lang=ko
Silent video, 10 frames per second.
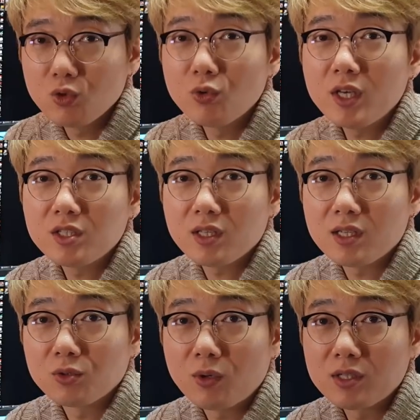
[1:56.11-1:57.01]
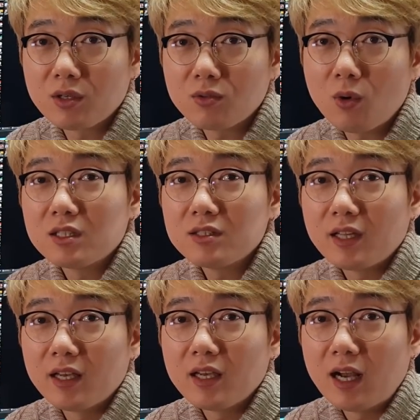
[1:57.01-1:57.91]
UH 대상도에서도
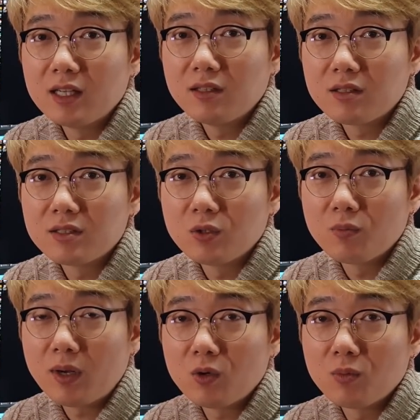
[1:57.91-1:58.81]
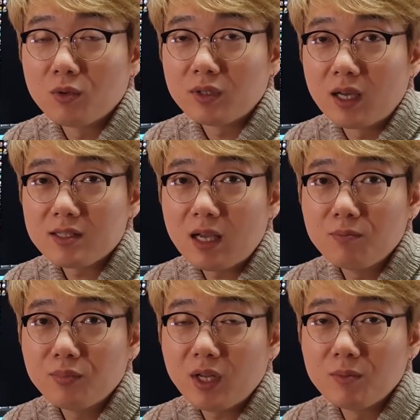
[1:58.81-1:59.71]
끝내 RTX 2080보다
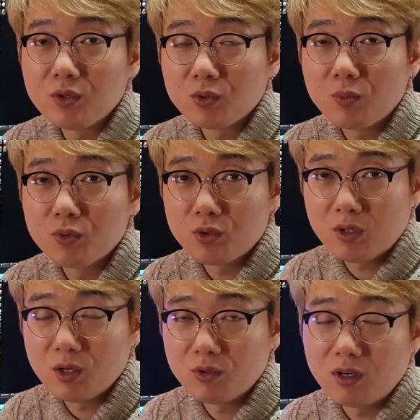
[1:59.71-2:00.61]
3프레임 정도 부족하고요.